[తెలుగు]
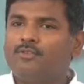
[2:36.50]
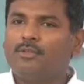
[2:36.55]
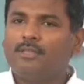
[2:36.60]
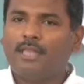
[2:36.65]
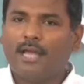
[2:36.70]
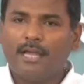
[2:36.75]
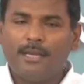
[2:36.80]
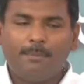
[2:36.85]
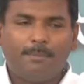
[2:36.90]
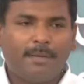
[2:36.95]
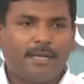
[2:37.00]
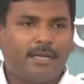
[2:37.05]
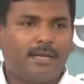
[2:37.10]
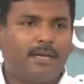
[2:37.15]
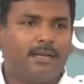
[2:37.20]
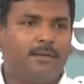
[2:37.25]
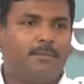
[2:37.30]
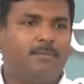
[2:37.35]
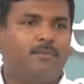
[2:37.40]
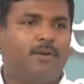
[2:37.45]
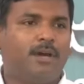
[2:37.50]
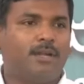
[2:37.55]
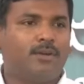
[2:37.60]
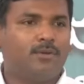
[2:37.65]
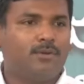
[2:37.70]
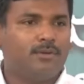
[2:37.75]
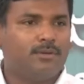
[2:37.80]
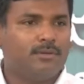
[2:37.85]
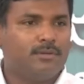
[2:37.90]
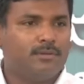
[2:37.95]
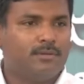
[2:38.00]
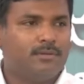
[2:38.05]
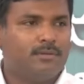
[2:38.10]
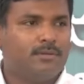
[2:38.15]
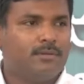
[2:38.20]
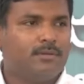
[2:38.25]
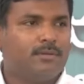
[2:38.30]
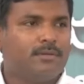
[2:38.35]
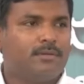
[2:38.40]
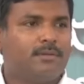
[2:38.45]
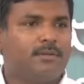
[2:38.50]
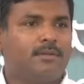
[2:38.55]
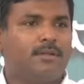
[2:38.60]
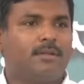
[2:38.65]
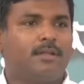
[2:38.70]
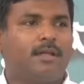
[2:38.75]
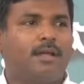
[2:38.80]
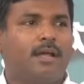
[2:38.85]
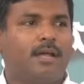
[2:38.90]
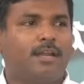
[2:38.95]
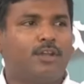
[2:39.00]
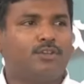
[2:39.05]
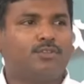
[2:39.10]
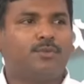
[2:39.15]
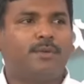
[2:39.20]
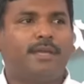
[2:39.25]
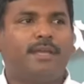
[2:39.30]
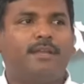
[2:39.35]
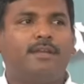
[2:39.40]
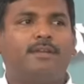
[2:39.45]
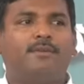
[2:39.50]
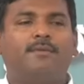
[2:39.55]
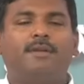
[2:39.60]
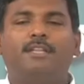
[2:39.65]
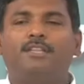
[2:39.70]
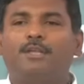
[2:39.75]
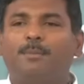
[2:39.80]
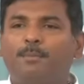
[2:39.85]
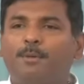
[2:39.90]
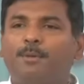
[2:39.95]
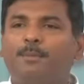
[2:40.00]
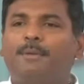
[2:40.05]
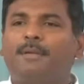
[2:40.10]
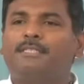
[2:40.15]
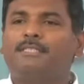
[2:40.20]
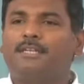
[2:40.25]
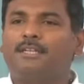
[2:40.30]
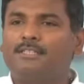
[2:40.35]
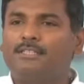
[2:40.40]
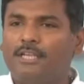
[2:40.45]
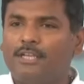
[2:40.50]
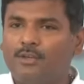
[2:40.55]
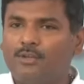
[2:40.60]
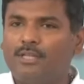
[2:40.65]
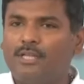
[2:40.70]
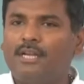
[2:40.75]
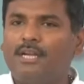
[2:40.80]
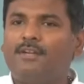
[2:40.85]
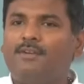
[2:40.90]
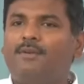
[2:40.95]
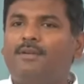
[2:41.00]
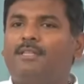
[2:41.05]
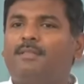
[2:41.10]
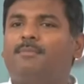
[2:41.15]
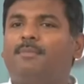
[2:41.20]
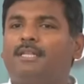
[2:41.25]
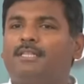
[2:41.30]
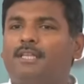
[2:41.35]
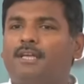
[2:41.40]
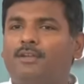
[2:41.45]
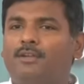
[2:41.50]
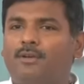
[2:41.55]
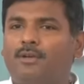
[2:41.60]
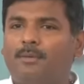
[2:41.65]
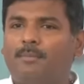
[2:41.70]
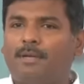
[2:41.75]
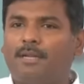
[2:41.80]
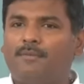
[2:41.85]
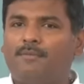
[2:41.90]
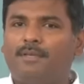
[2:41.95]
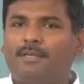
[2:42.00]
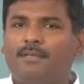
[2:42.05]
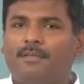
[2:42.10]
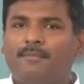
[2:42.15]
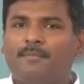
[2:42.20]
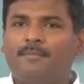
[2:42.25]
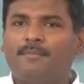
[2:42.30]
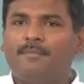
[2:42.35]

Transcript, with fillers: సో దాని ప్రకారం వారు అనవసరమైనటువంటి తప్పుడు ప్రచారం చేయొద్దనేటువంటిది మా తాలూకా మనవి